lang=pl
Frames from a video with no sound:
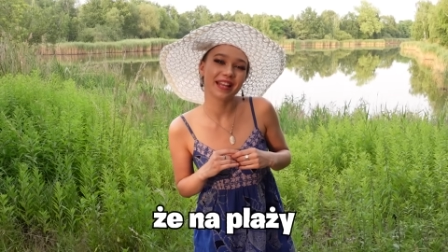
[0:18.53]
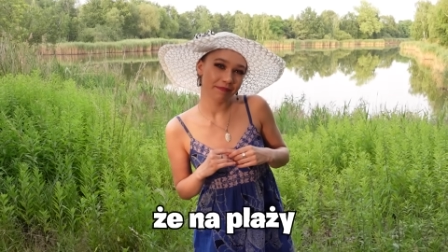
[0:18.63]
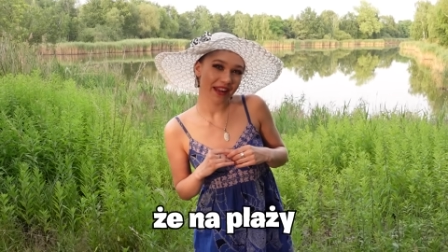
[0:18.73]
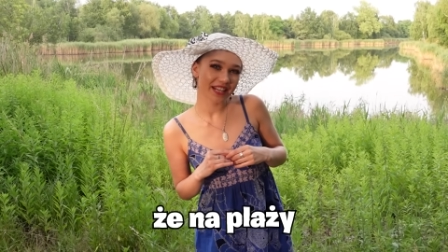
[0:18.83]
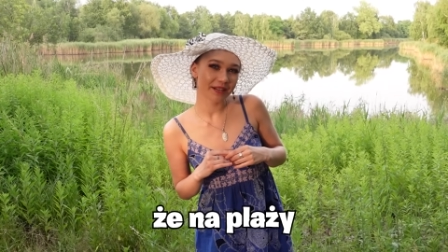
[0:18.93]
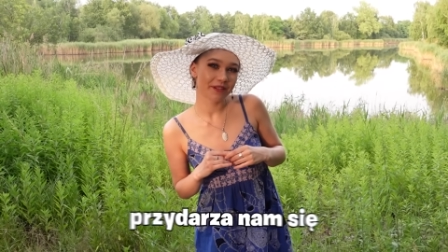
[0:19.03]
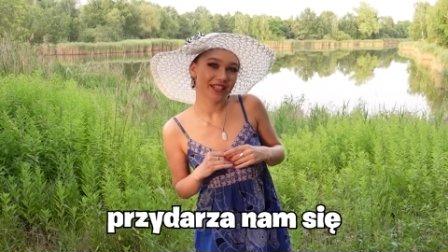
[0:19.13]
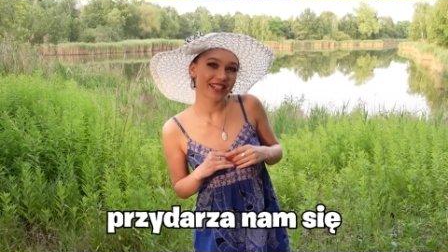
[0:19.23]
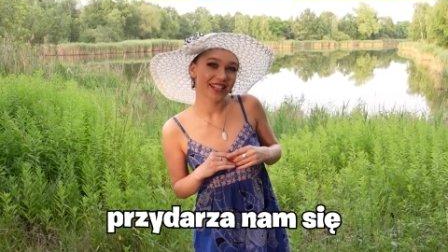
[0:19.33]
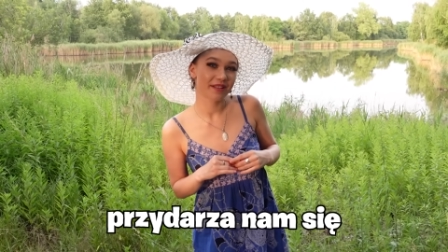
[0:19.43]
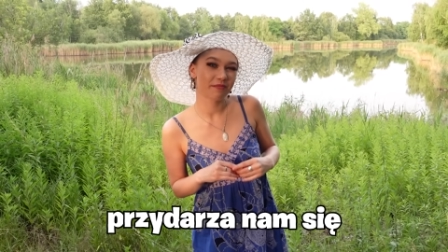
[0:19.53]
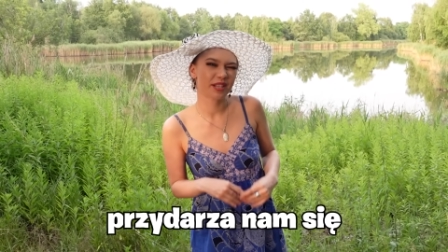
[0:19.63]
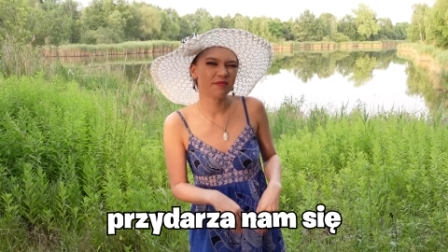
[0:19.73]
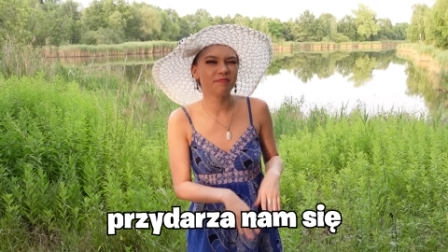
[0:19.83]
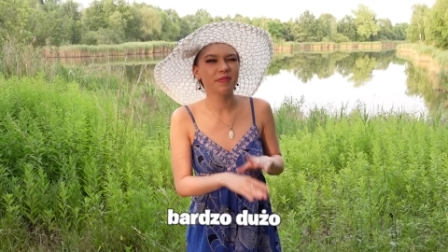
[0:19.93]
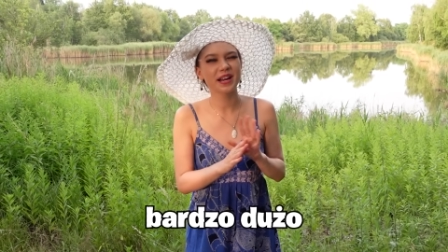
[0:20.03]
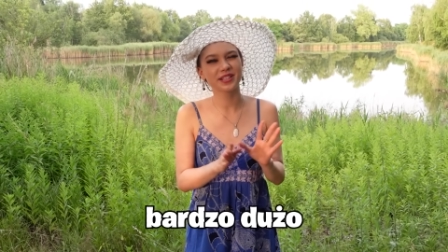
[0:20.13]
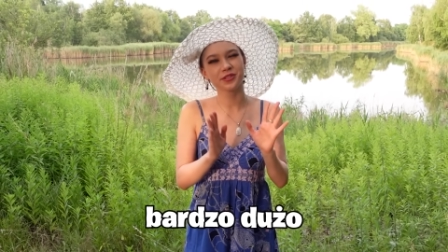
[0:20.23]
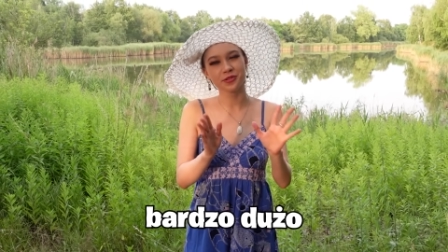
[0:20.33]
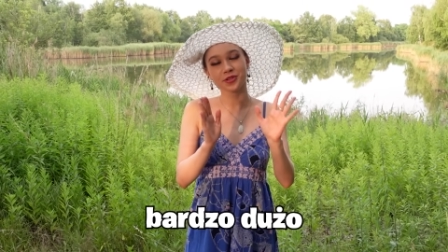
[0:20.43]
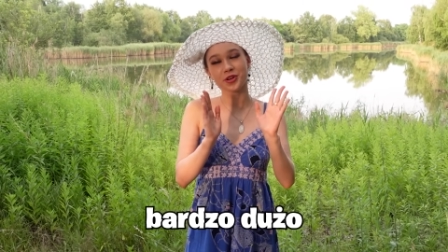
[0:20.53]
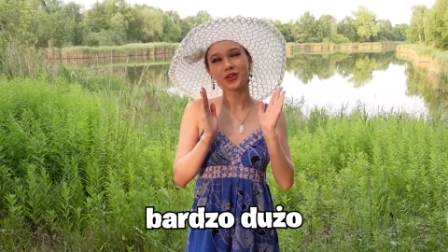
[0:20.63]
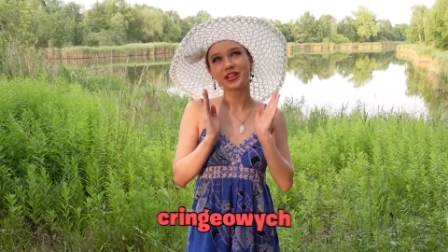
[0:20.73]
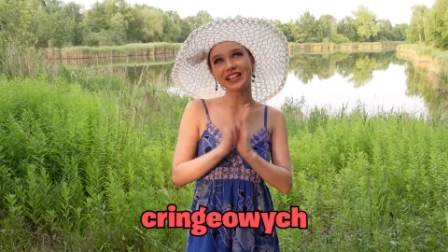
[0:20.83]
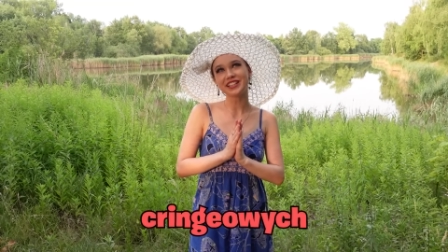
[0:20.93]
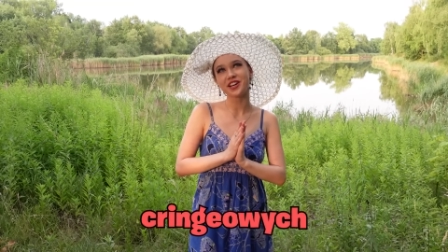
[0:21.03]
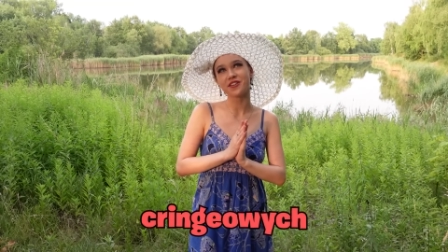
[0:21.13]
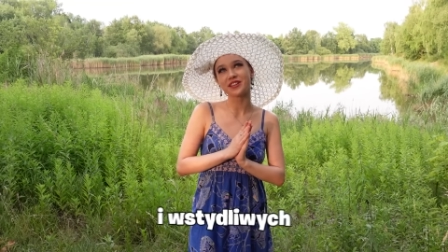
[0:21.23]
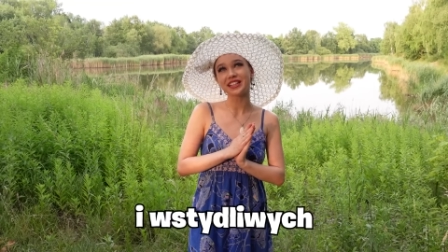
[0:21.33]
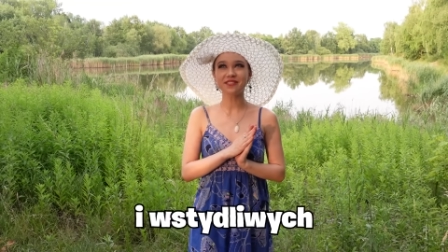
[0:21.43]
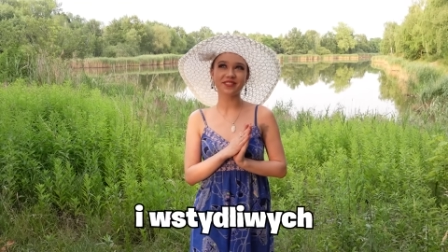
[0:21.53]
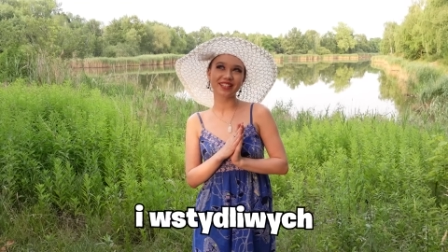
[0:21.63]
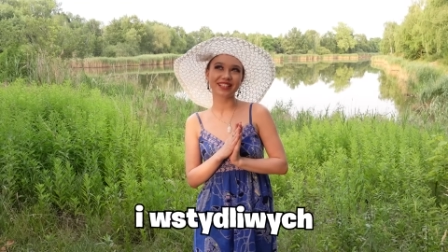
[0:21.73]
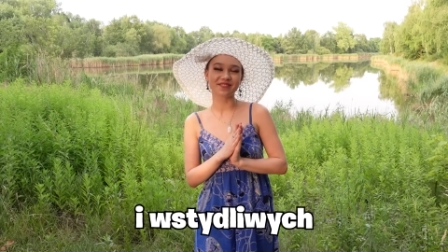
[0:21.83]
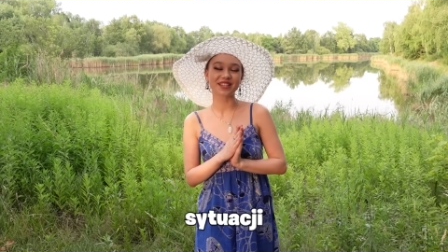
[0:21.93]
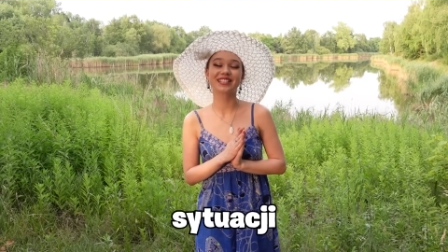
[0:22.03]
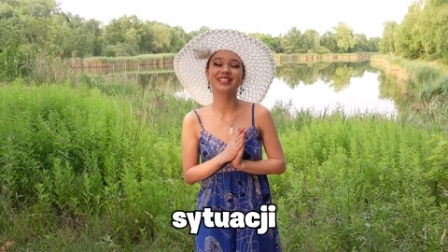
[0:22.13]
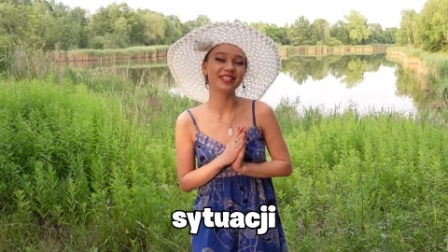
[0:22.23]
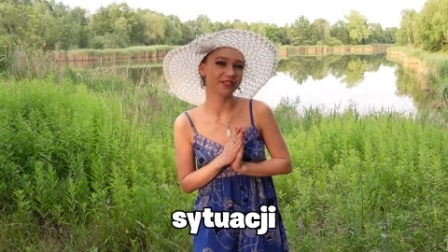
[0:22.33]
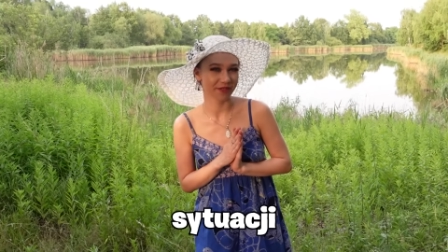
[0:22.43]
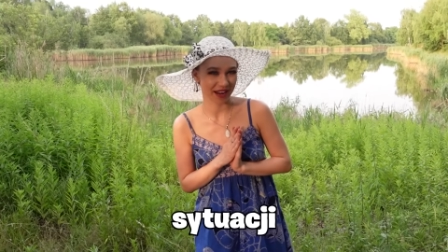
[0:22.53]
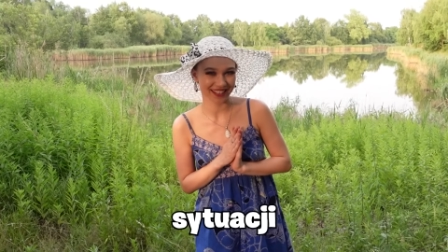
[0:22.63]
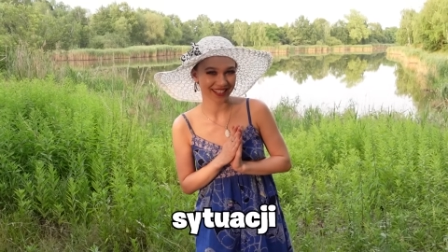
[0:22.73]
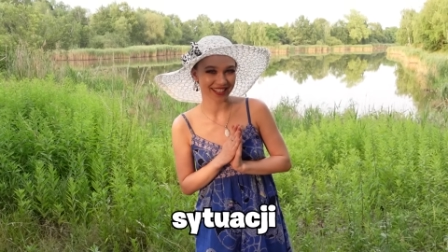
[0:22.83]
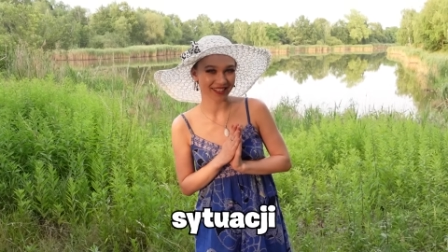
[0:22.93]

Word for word: na plaży przydarza nam się bardzo dużo cringe'owych i wstydliwych sytuacji.